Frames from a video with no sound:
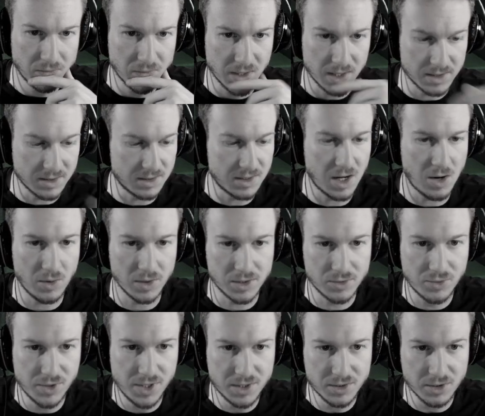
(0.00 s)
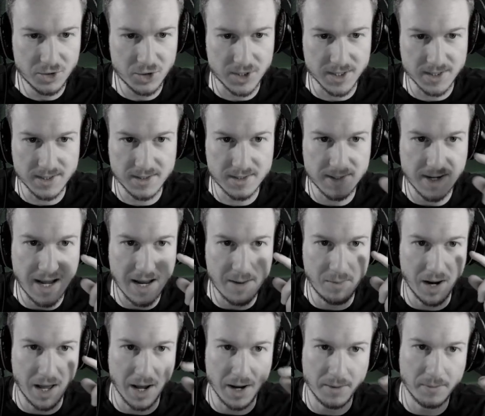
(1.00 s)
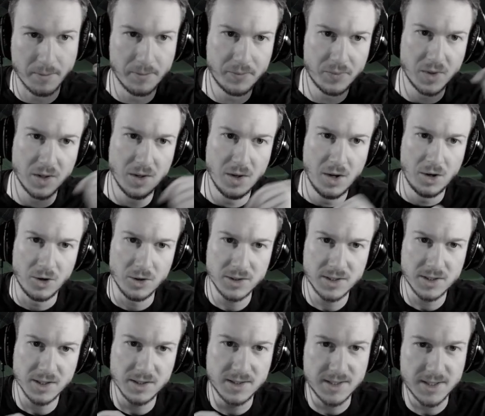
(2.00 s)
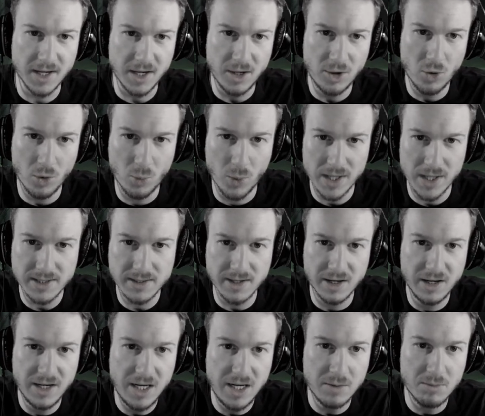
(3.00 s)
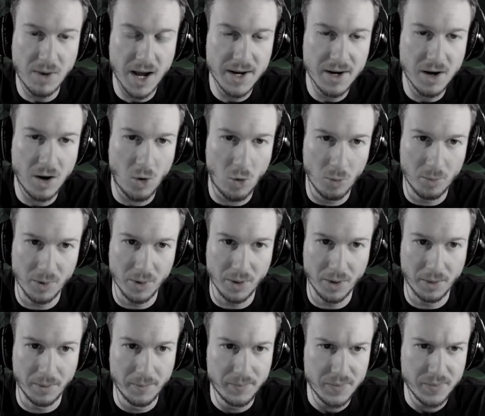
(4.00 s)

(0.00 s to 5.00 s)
Das ist Howard's Research, das ist Timeline. 1910 Northwestern Lead Mine Open.